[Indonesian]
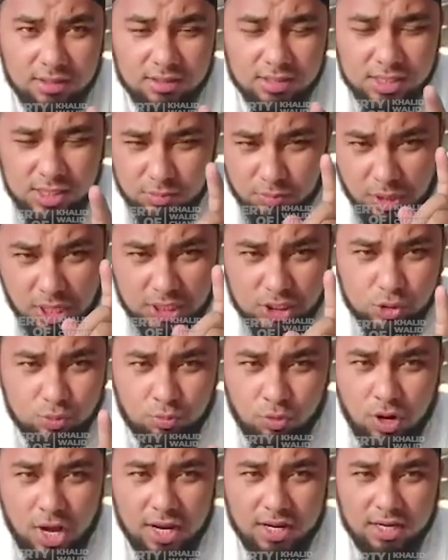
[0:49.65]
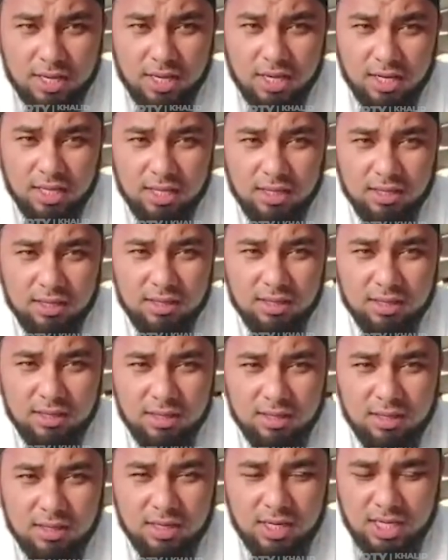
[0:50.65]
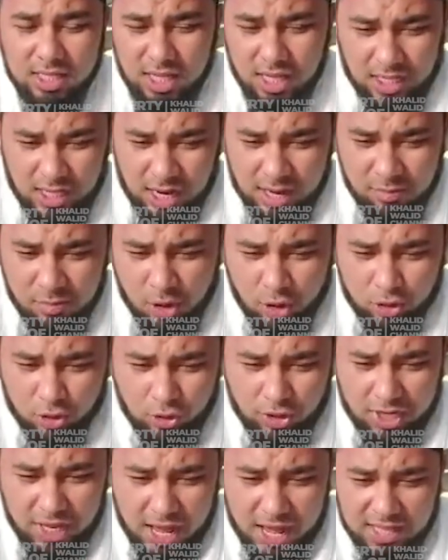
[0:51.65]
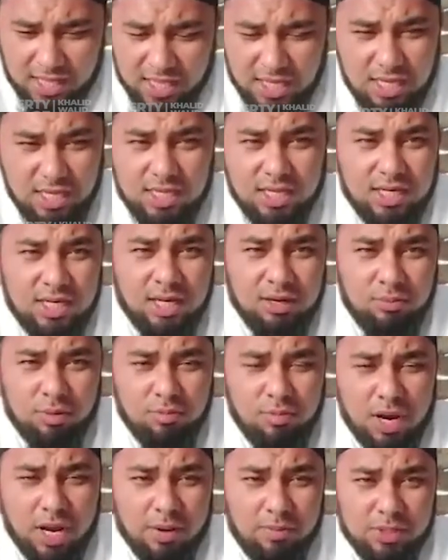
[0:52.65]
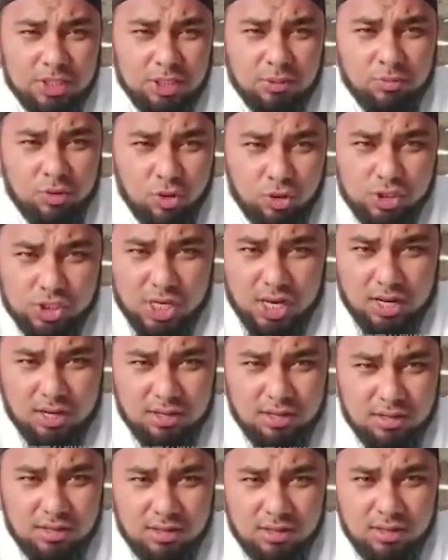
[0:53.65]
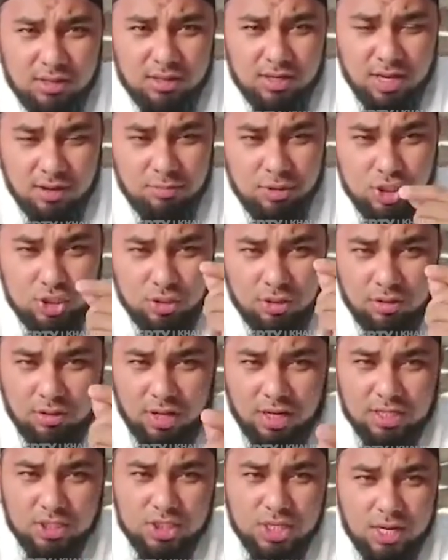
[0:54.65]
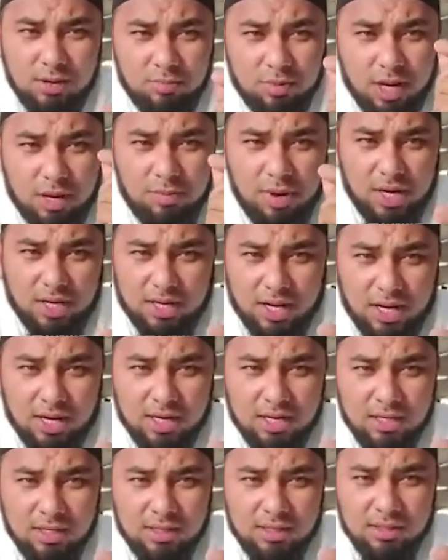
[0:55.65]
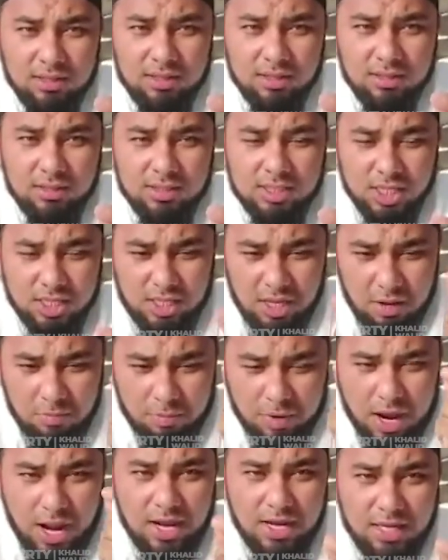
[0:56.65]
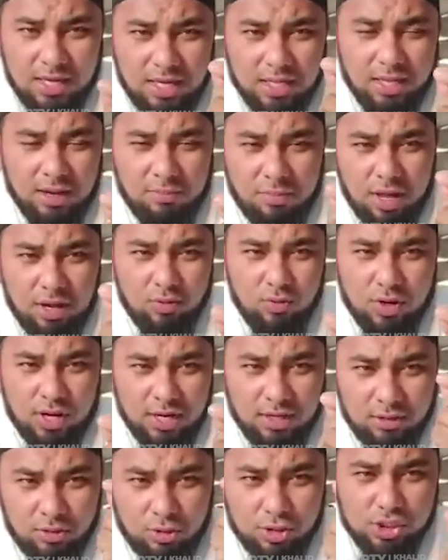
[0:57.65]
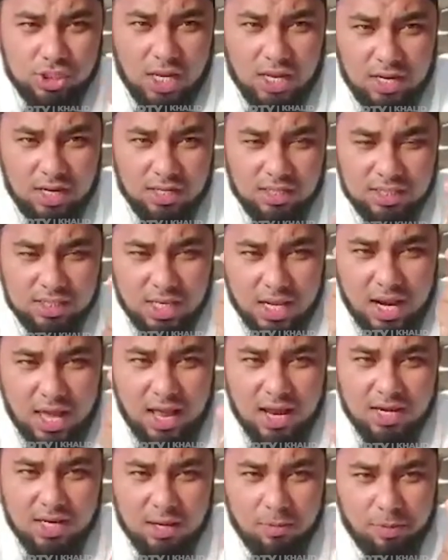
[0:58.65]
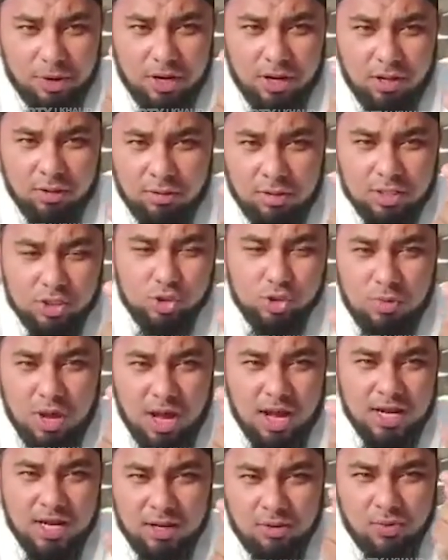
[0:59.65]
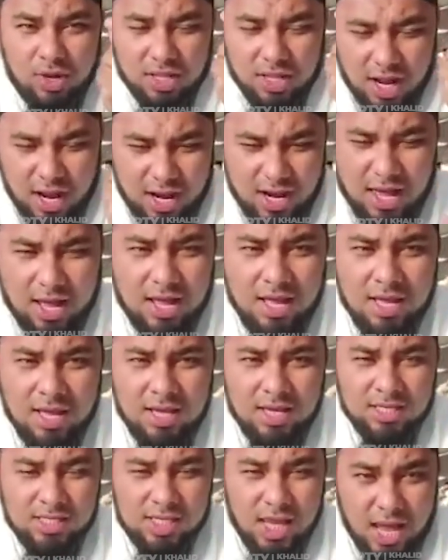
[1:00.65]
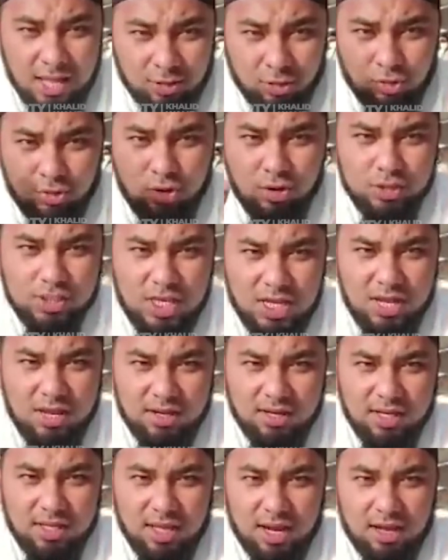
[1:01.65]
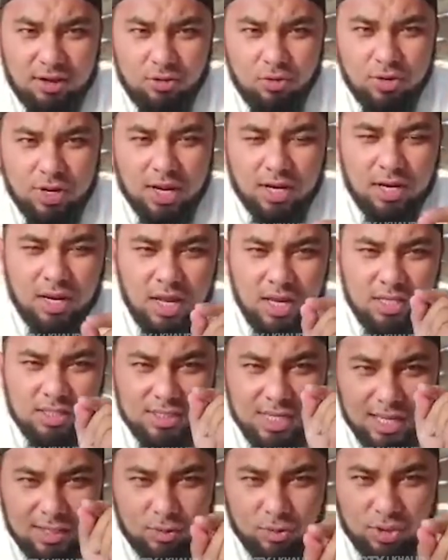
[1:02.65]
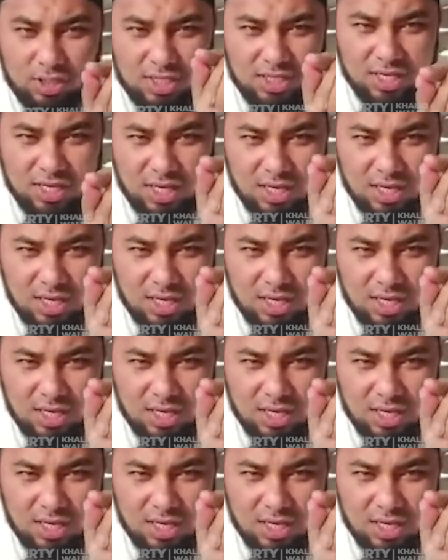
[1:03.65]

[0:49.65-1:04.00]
Sebelas bulan ini, kita telah mengotori hati kita dengan berbagai macam dosa Nabi Shallallahu Alaihi Wasallam kabarkan setiap kali kita melakukan dosa dan kesalahan kepada Allah Subhanahu wa taala, satu dosa yang kita lakukan, satu titik